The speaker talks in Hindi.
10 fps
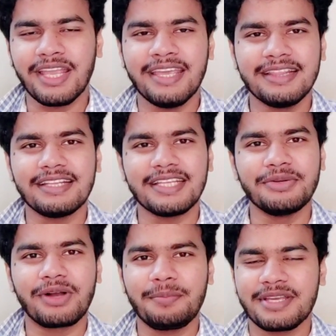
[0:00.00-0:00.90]
हिंदी
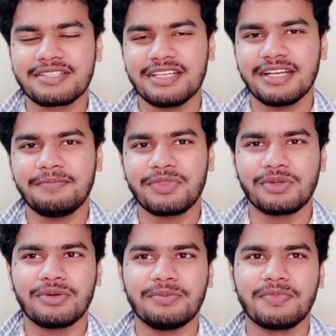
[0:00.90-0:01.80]
तीनों का मिक्सचर है
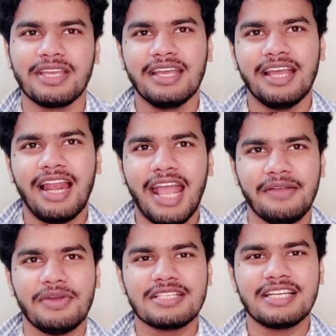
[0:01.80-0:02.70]
तो
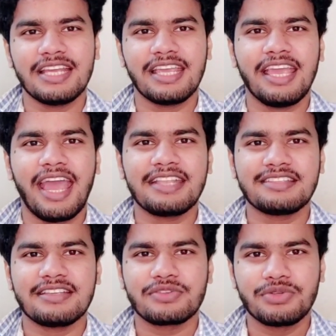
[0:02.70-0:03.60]
लैंग्वेज लेके एज
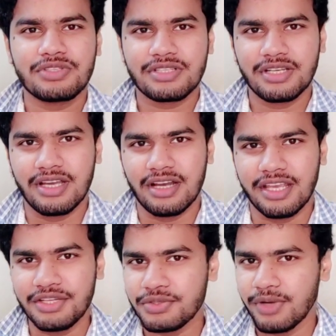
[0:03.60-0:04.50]
सच कुछ
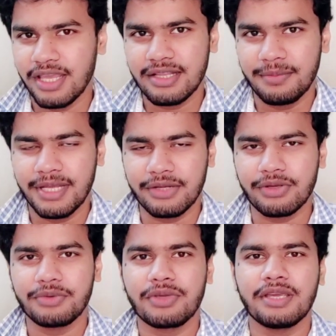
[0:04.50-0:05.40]
इशू नहीं था मेरे
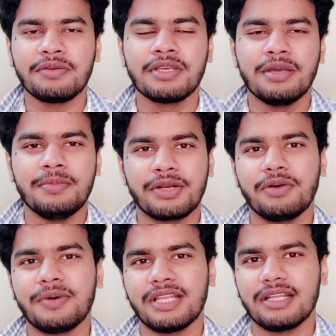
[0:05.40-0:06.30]
को क्योंकि मेरे
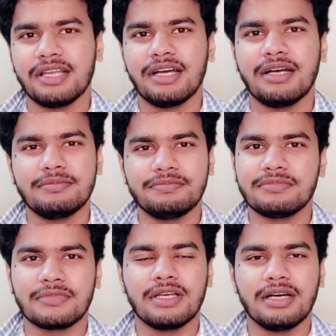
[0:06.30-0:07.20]
को पता था
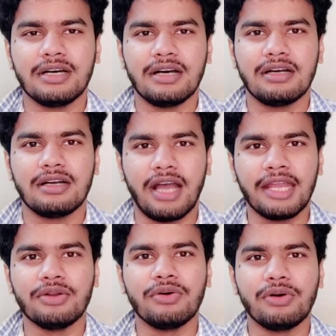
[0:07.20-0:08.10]

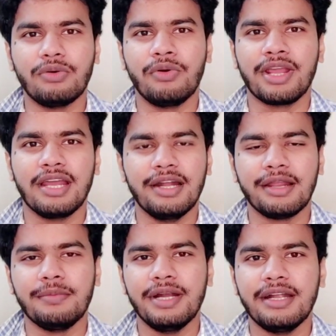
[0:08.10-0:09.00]
आई नो ओडिया
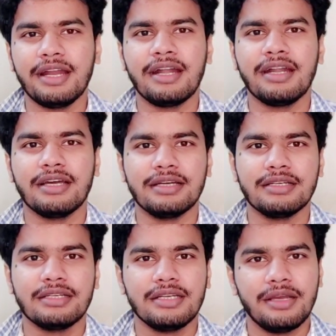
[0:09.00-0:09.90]
लिटिल वेट एंड
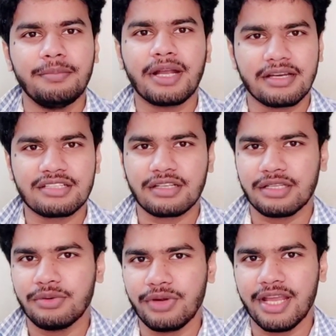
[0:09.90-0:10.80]
मैं कर
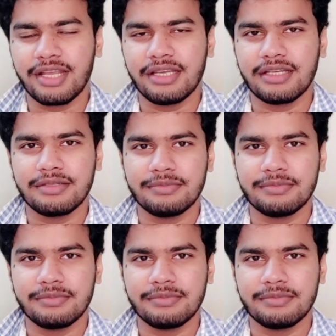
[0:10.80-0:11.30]
सकता हूँ ओडिया के